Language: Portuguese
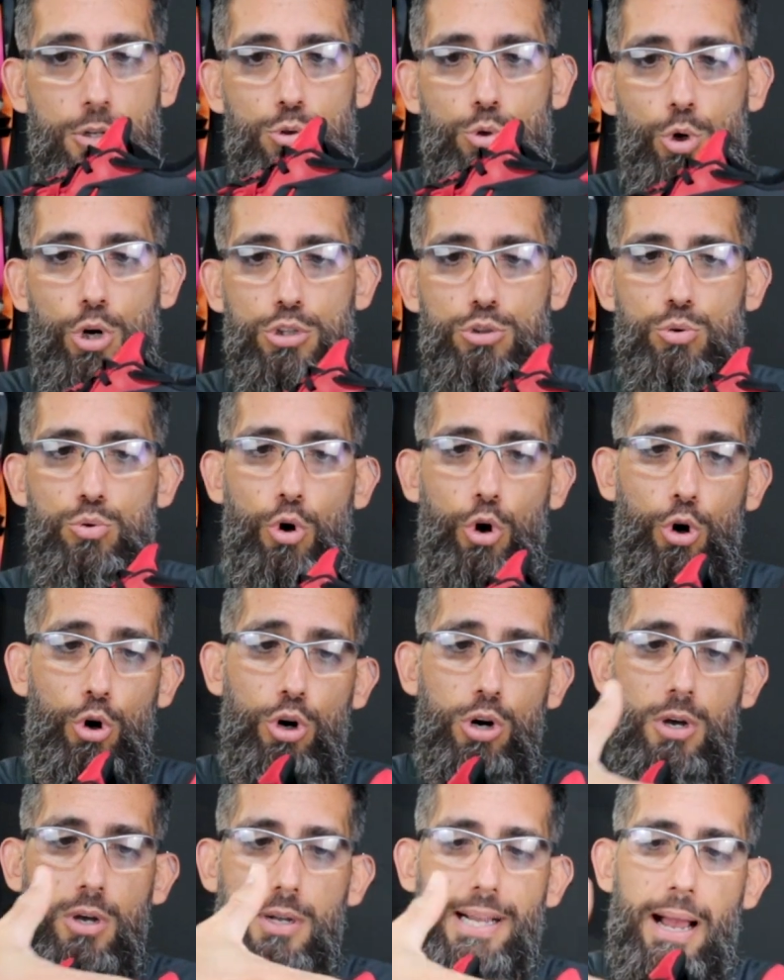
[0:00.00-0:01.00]
Todo
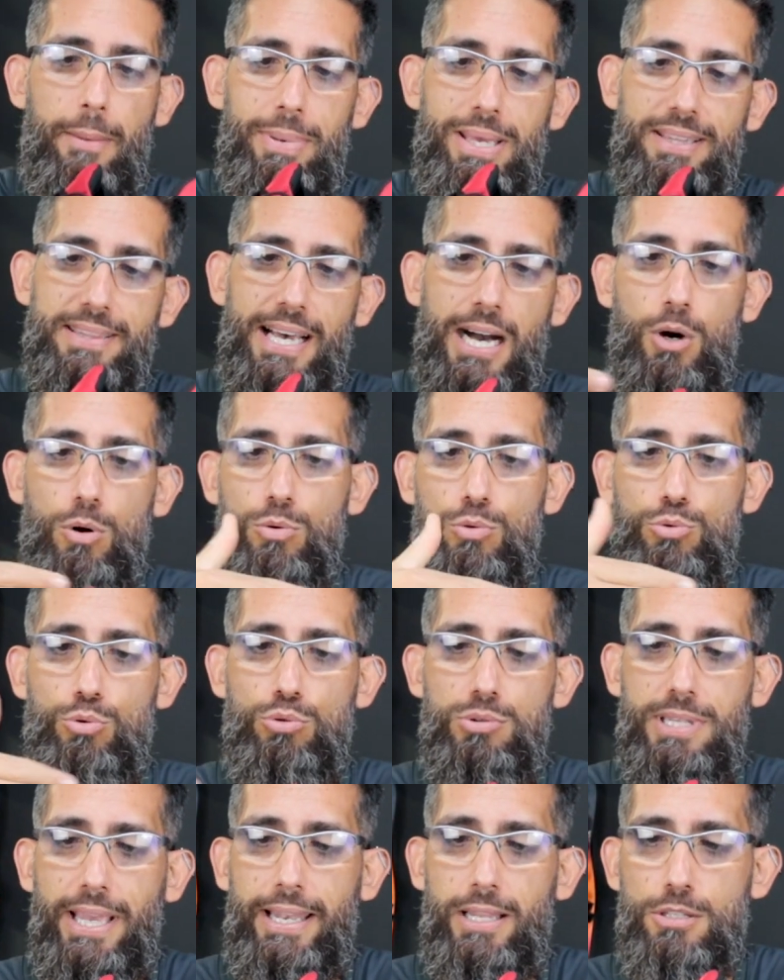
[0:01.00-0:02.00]
o cabedal do
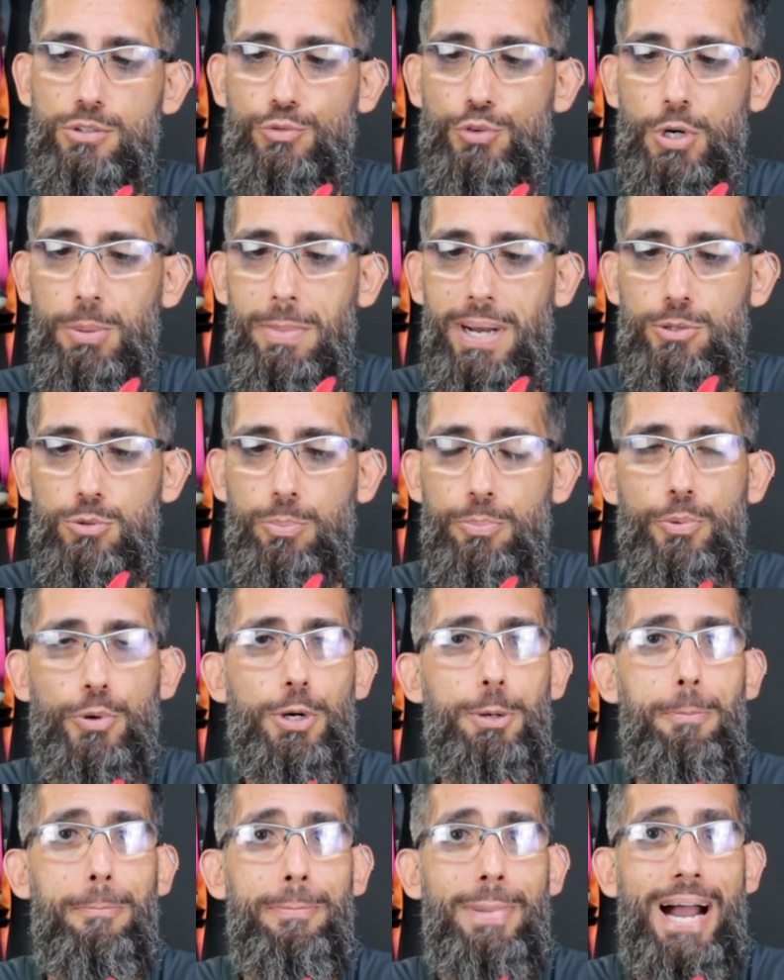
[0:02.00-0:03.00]
tênis formado
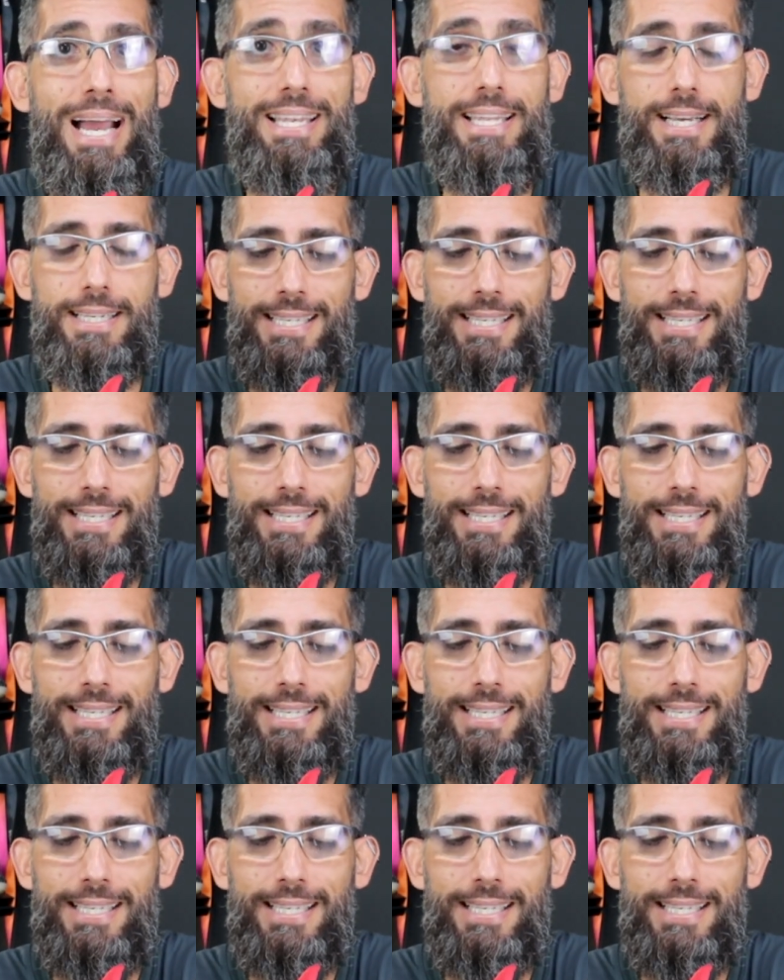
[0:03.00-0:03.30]
por malha.